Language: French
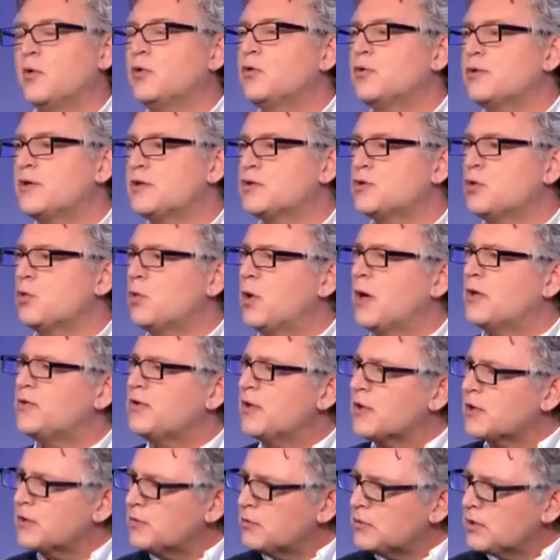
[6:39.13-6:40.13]
des gens ont
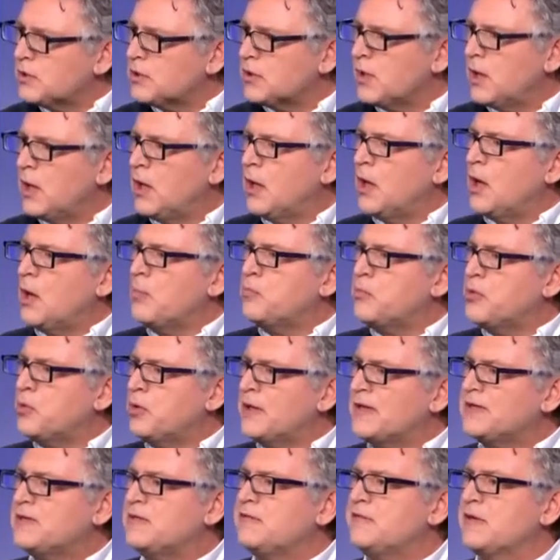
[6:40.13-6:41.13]
intérêt de dire Pour
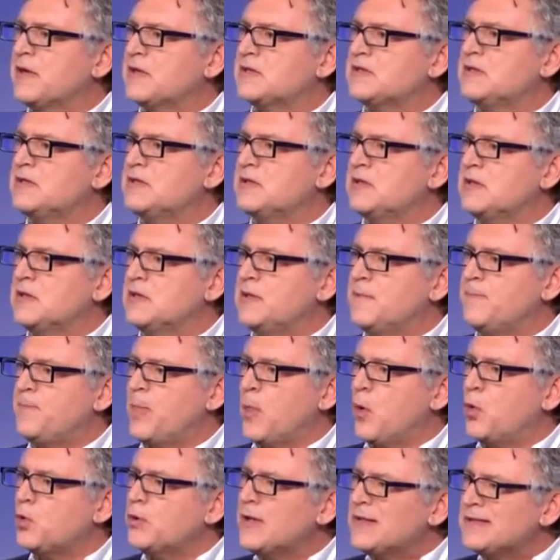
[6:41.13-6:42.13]
la diversité,
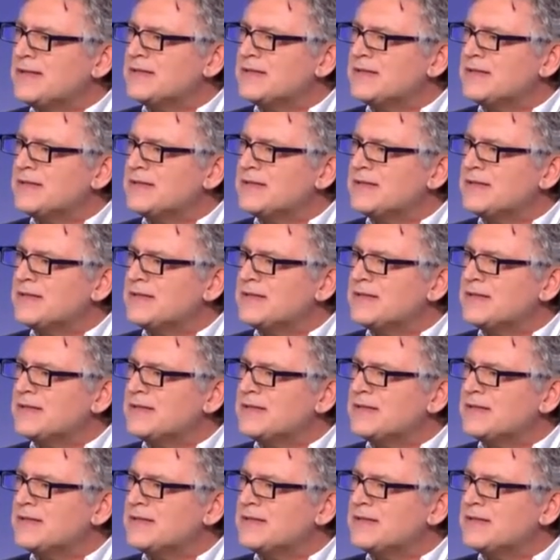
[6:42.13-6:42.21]
on a des